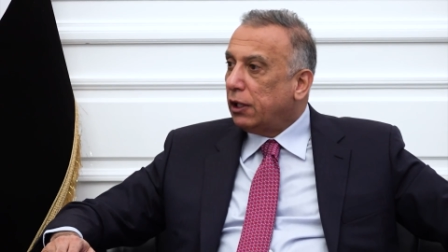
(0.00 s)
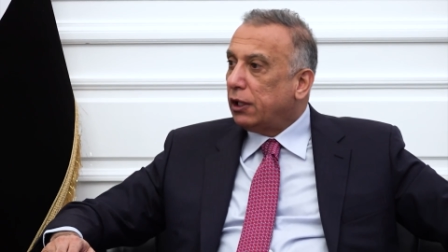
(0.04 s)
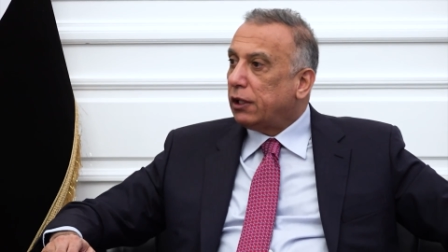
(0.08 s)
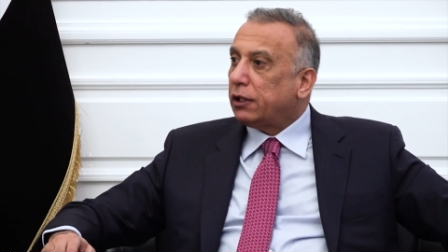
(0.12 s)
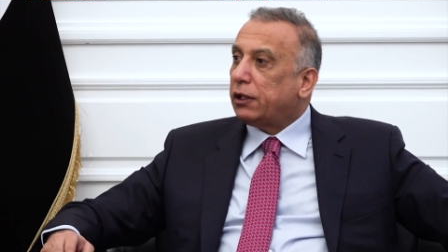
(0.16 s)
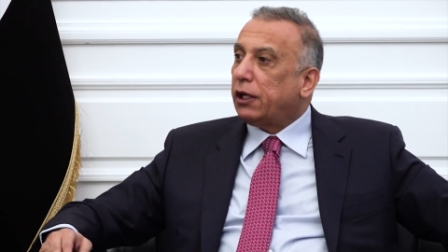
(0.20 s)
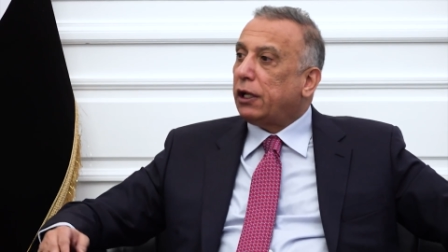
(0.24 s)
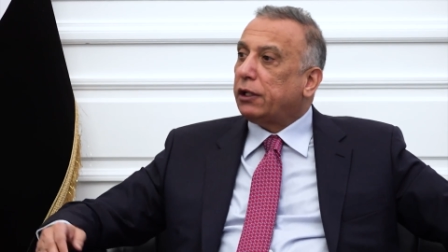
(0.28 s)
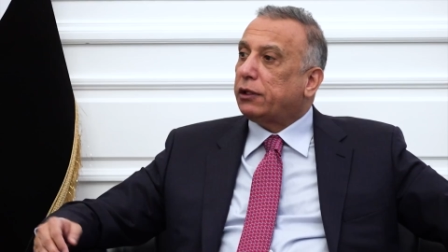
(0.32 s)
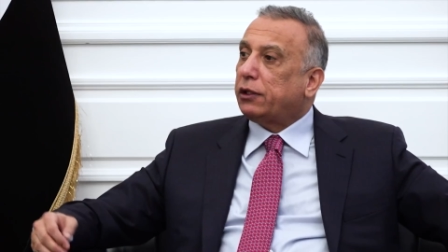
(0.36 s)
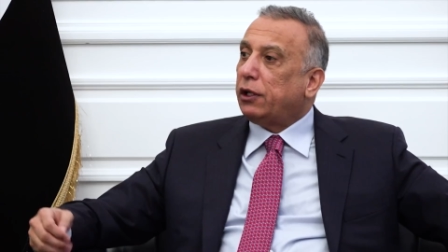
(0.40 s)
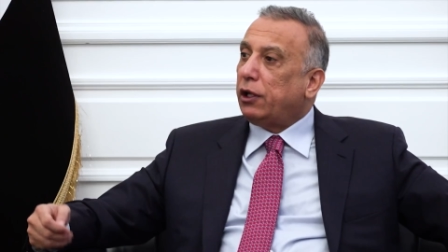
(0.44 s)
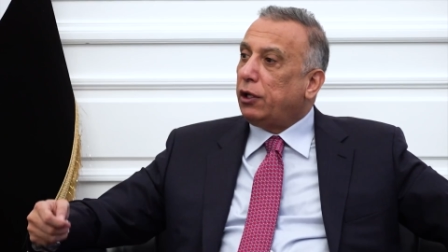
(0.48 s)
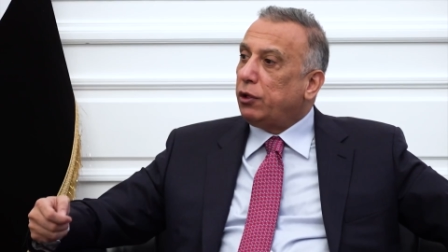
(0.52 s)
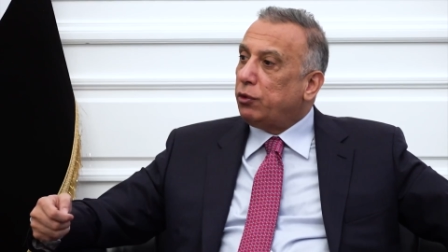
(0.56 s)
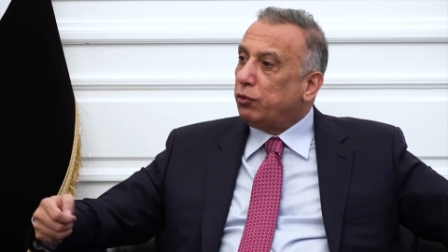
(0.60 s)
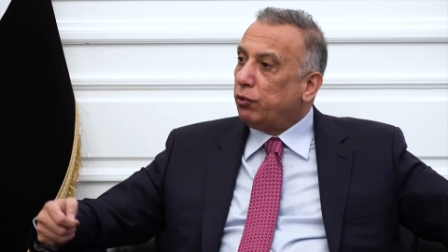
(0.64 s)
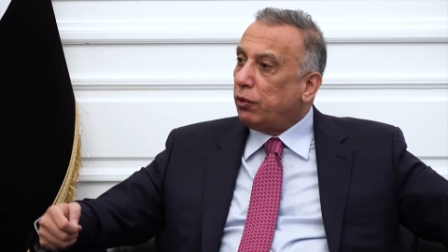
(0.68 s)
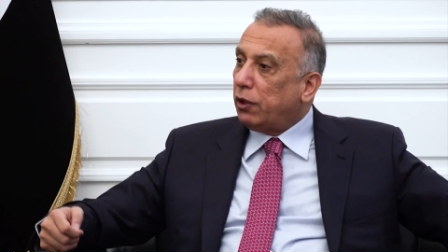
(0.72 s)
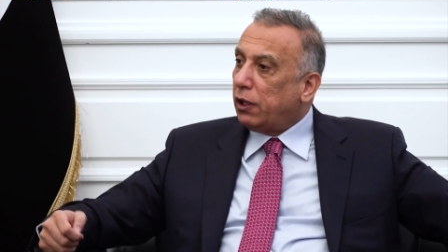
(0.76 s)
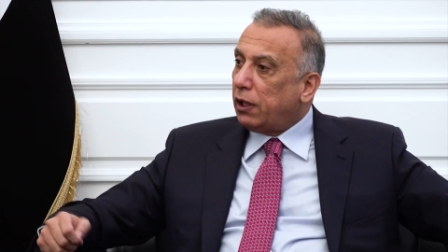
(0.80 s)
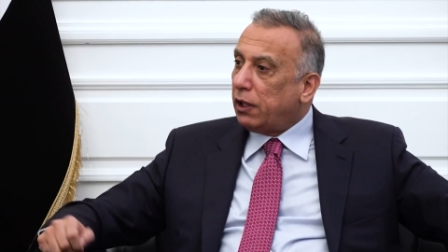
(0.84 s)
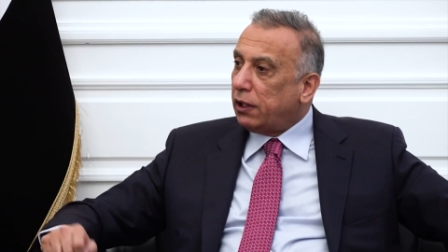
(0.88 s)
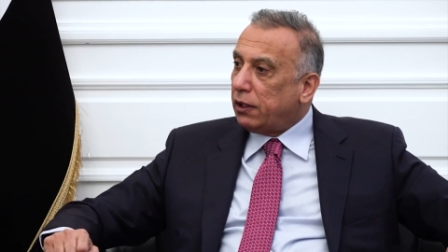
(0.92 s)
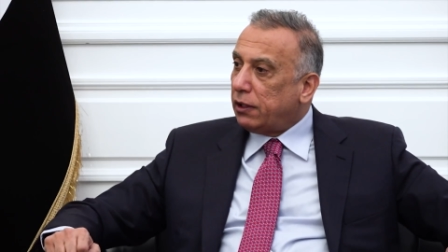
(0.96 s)
تحت
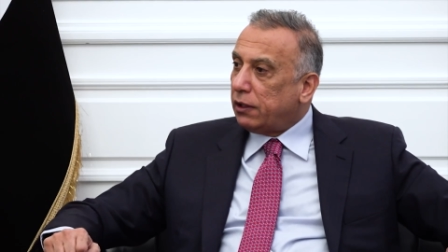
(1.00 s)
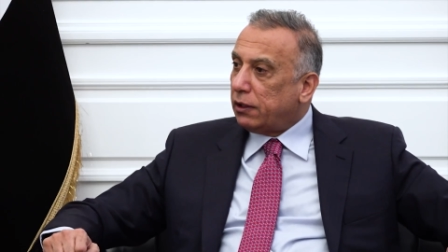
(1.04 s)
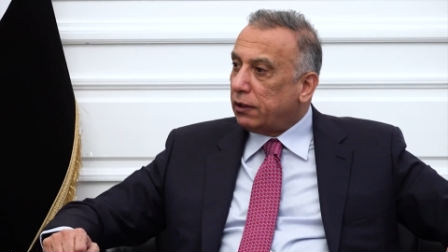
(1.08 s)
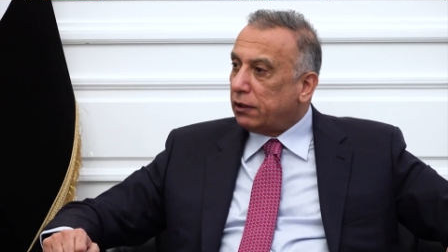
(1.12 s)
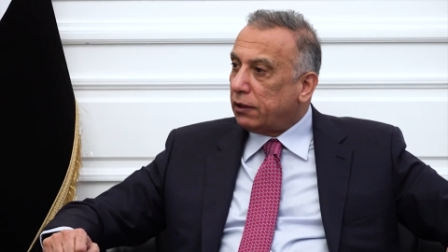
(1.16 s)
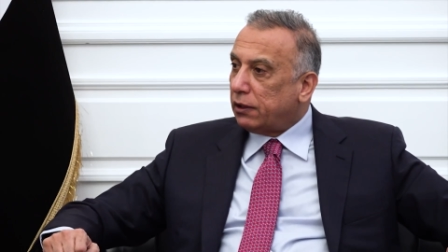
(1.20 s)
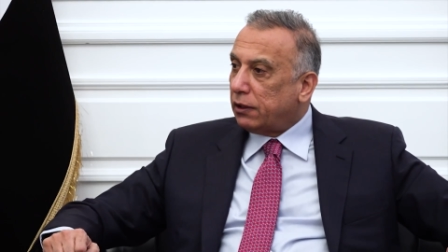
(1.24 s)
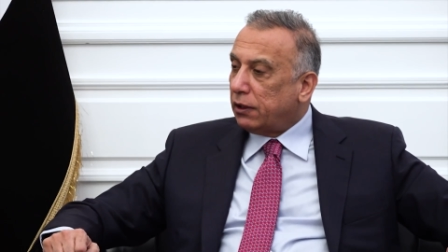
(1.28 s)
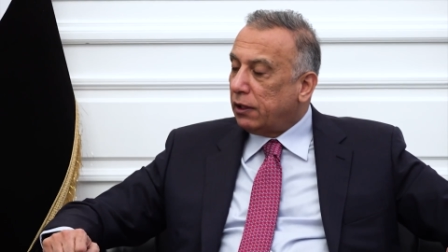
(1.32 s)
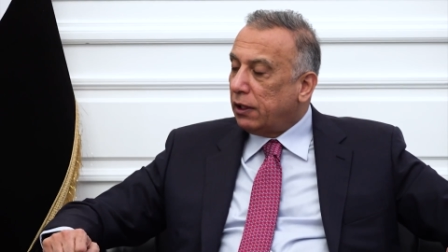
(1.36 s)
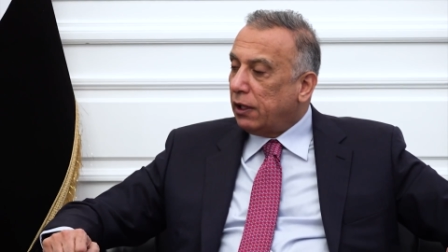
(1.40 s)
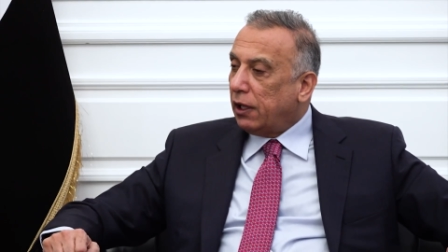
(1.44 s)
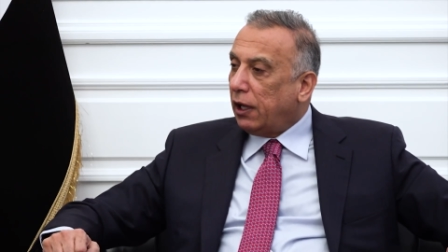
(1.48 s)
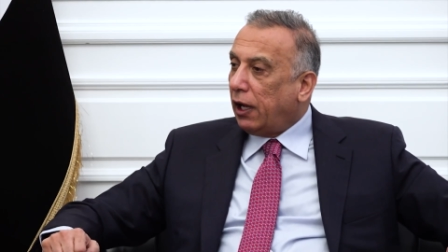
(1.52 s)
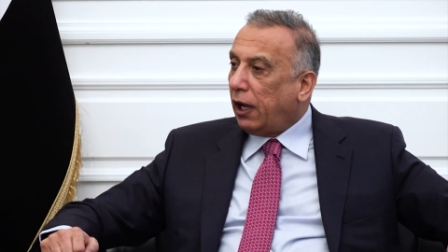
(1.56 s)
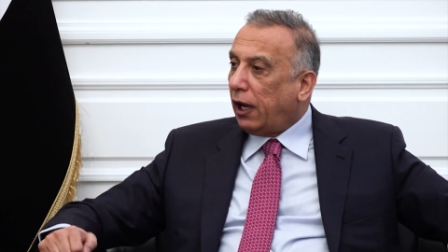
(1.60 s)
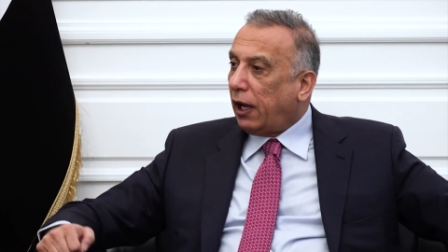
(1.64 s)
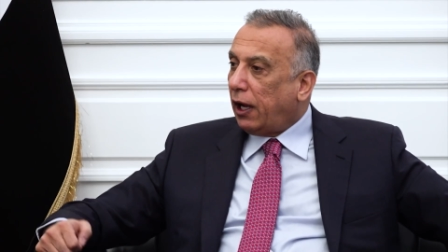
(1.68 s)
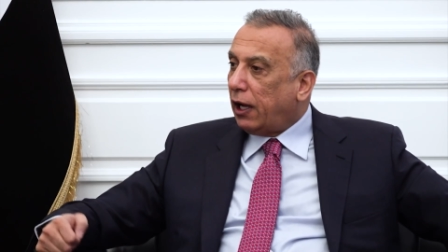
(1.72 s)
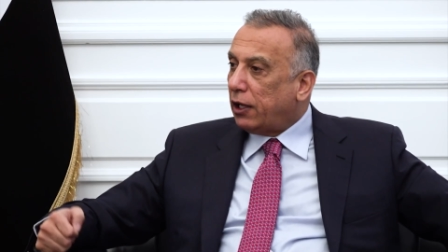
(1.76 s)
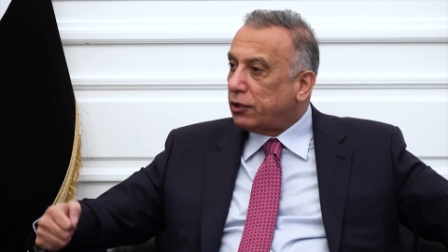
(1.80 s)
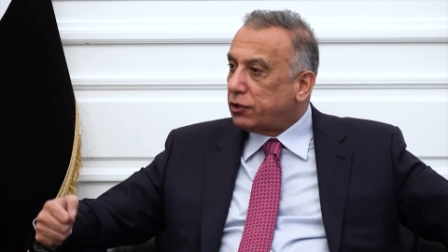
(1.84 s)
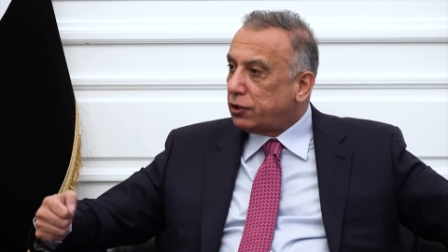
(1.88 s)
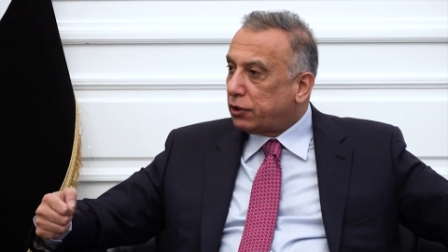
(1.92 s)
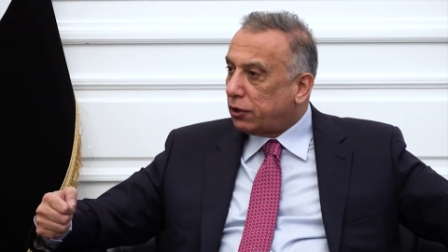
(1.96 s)
عنوان
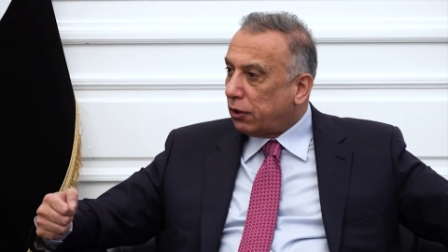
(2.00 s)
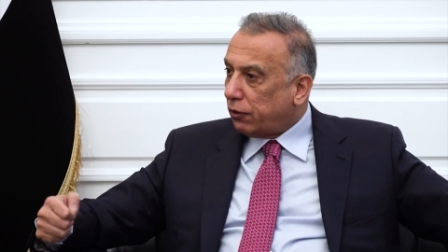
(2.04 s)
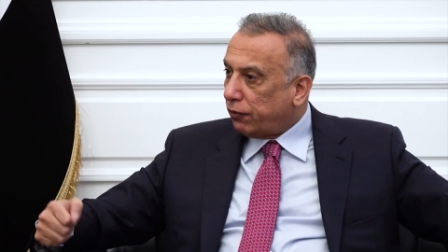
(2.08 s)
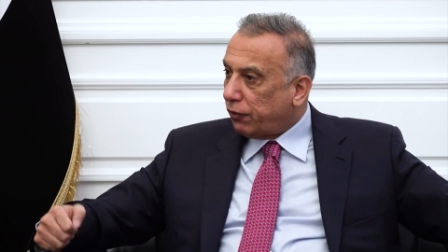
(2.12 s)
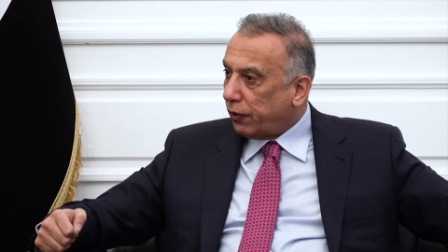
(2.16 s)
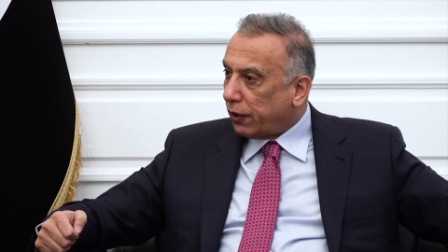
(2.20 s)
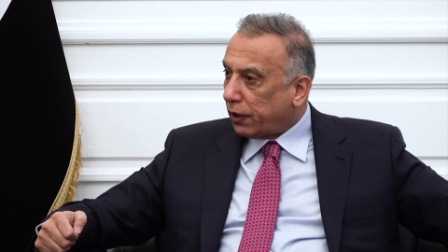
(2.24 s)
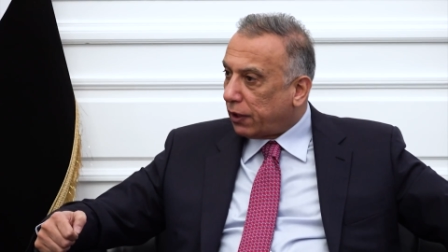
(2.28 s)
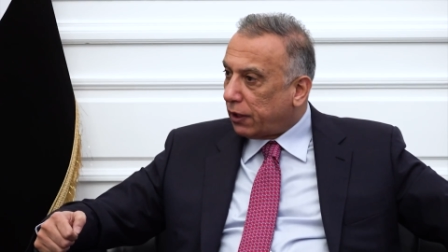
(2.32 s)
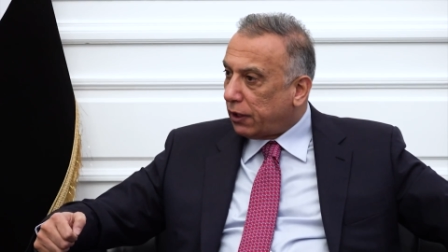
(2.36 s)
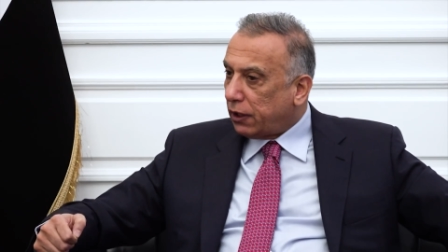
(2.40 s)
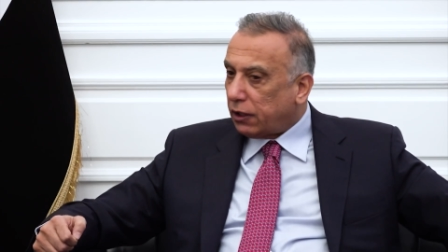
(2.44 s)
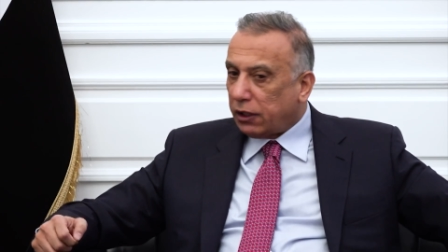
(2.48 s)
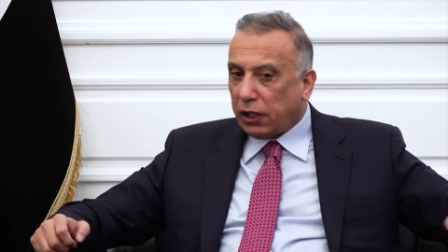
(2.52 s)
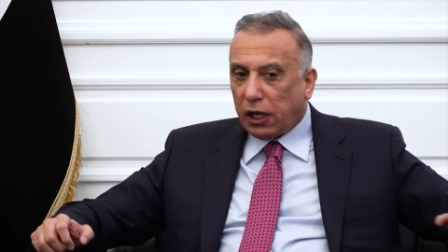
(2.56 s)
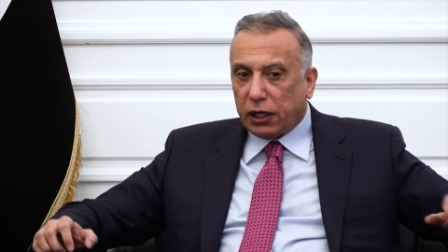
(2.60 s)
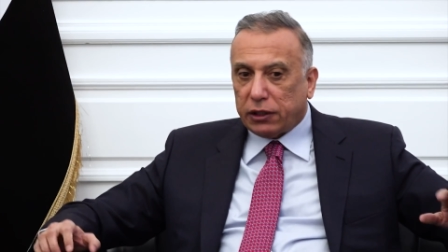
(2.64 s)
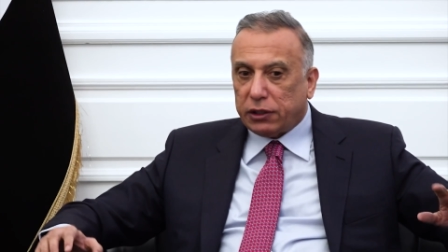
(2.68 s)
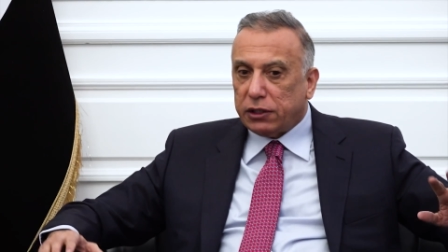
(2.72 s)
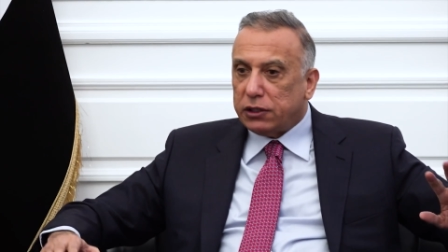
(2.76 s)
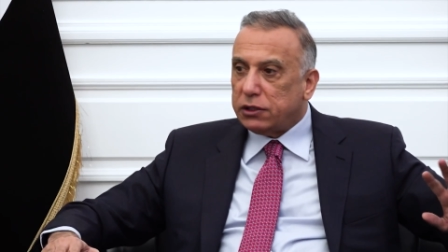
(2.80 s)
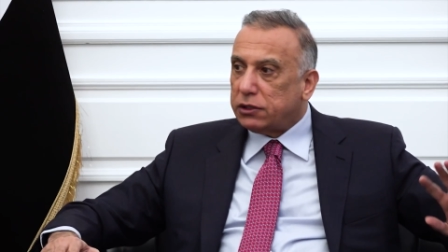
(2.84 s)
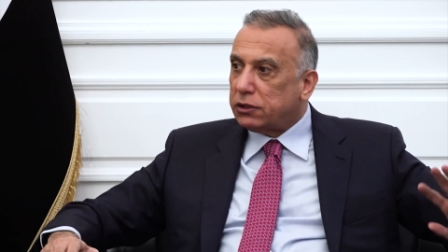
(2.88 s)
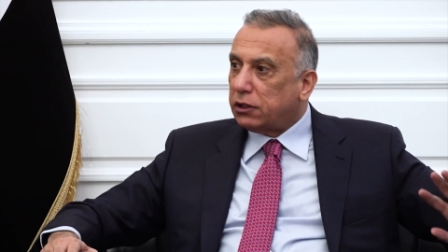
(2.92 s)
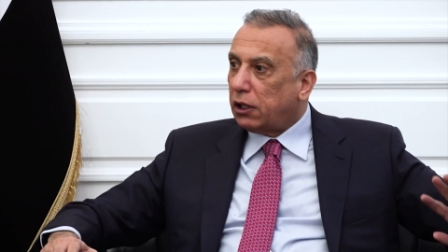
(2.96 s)
حاجة الفقير هاي
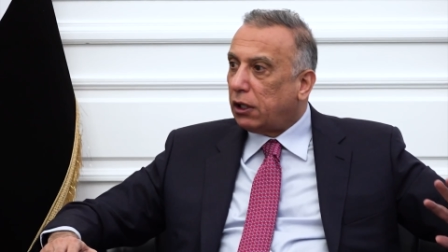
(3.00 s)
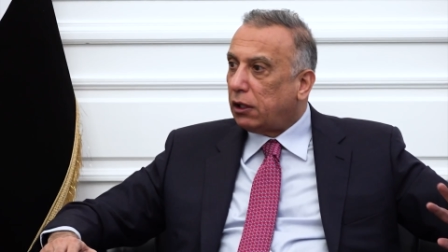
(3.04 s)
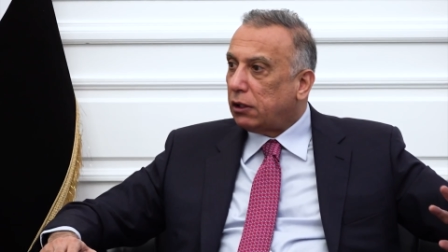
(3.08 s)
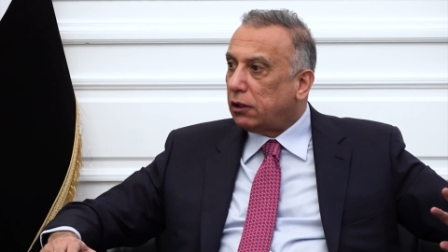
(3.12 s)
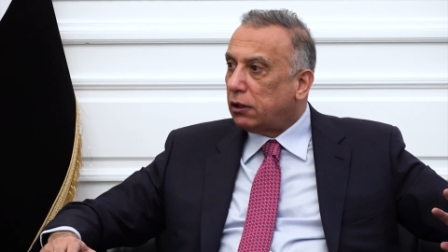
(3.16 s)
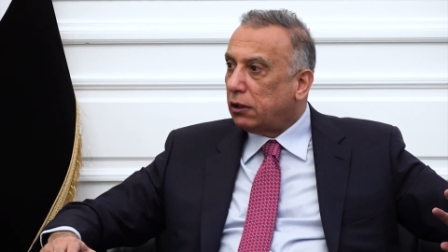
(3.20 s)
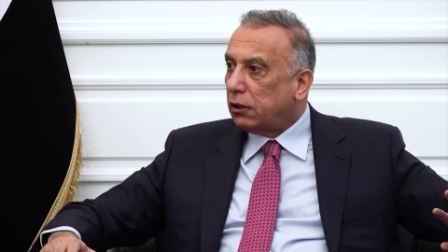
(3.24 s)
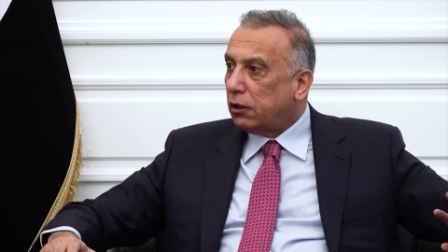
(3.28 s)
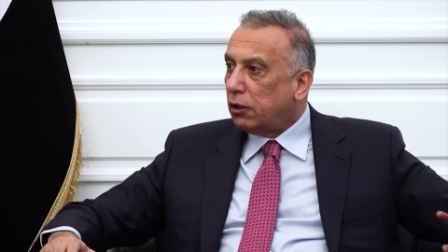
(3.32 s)
تنزال